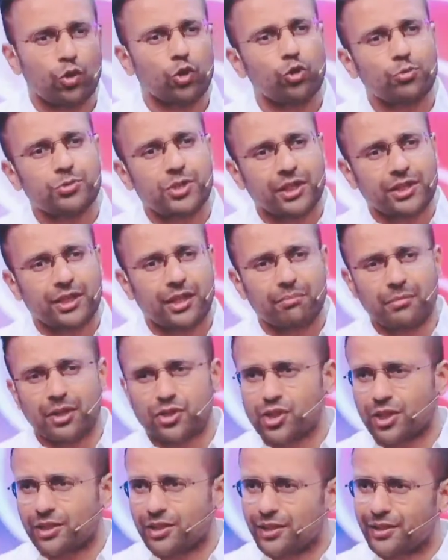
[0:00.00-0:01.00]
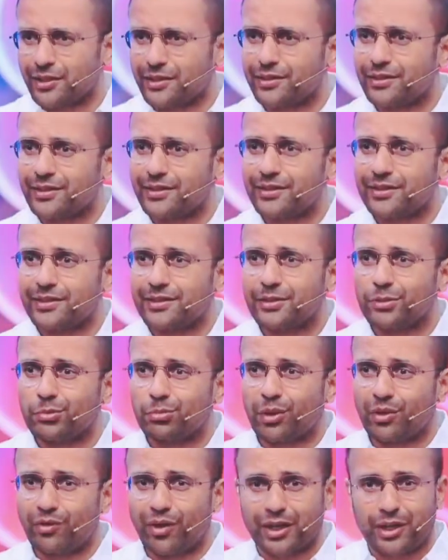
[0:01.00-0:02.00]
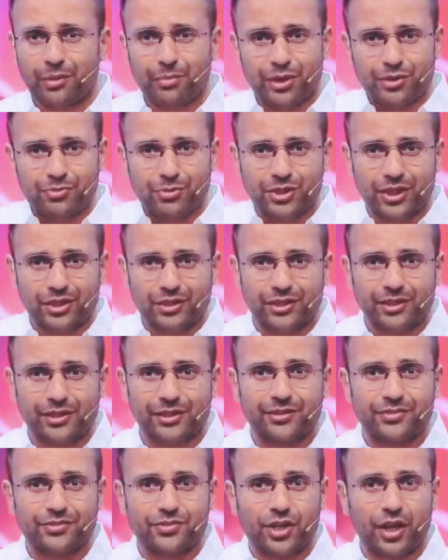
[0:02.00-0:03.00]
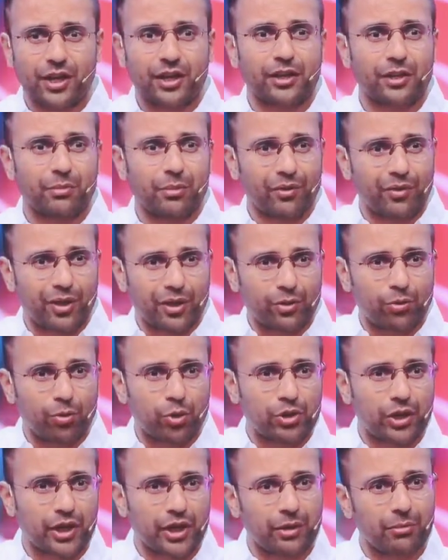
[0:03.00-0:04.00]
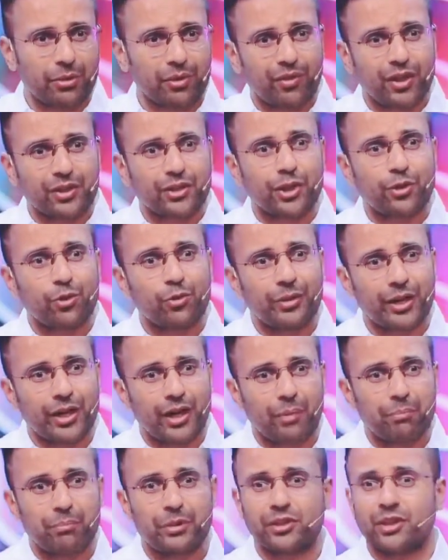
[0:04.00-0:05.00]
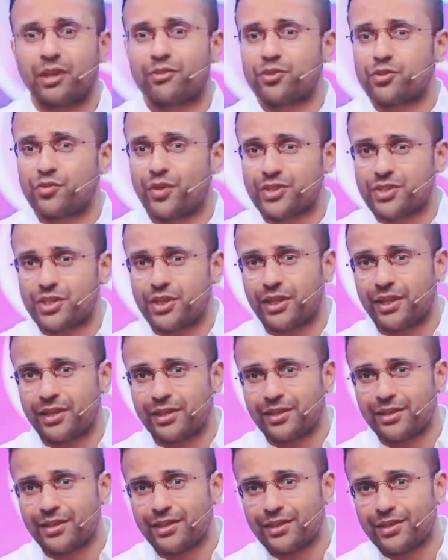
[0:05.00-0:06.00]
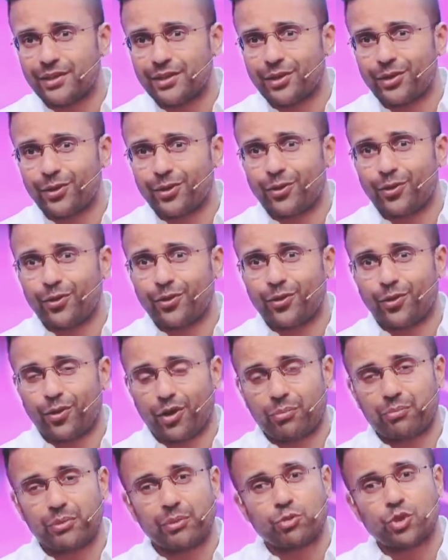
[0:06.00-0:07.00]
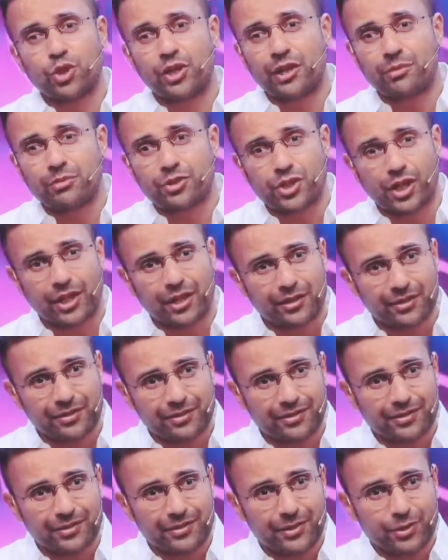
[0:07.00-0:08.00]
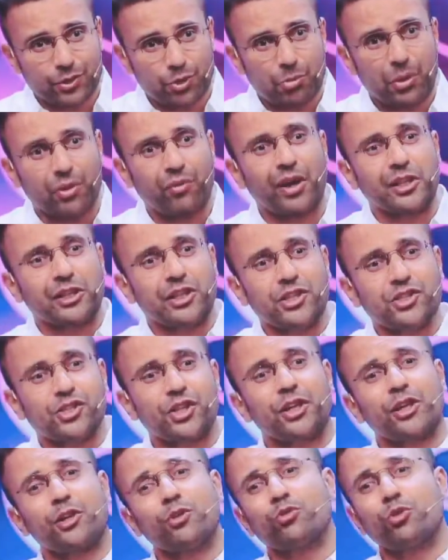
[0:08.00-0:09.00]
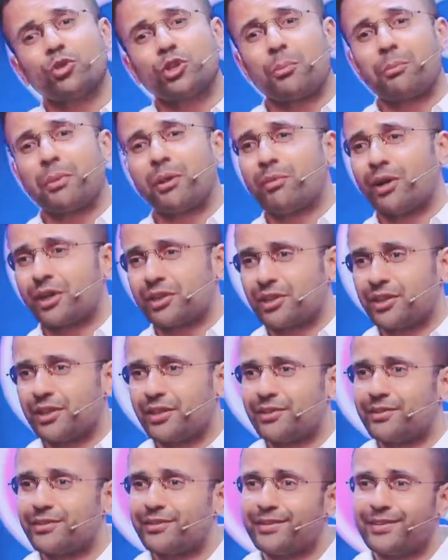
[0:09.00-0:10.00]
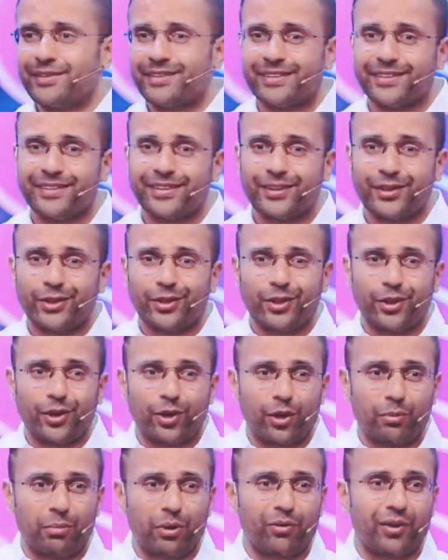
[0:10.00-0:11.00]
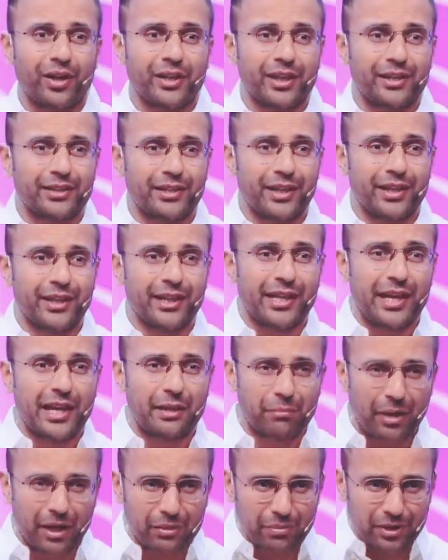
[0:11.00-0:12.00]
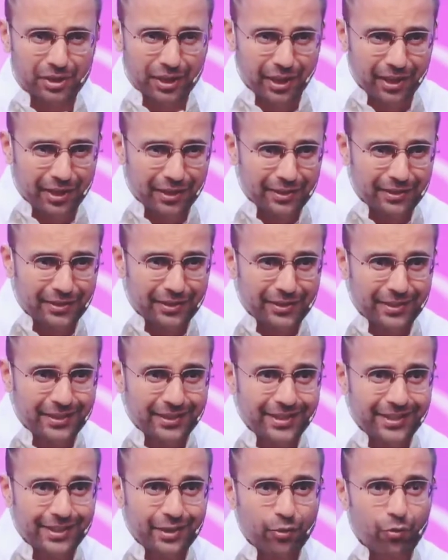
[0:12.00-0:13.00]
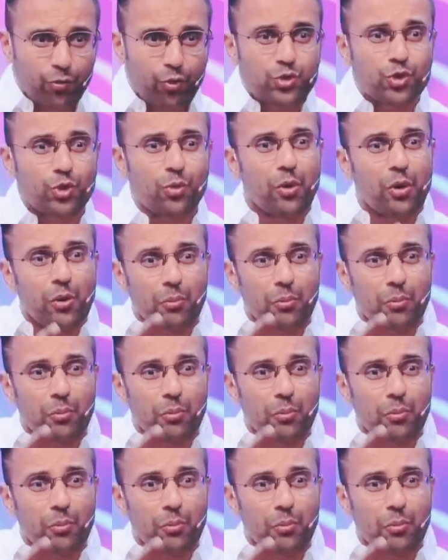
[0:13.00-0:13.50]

वो डूब जाता है मर जाता है भगवान के पास में जाता है जा करके भगवान को बोलता है कि भगवान देखो मैंने आप पे इतना विश्वास किया और आपने मुझे नहीं बचाया तो भगवान खींच करके उसको थप्पड़ मारते हैं और भगवान कहते हैं कि एक बात बता वो जो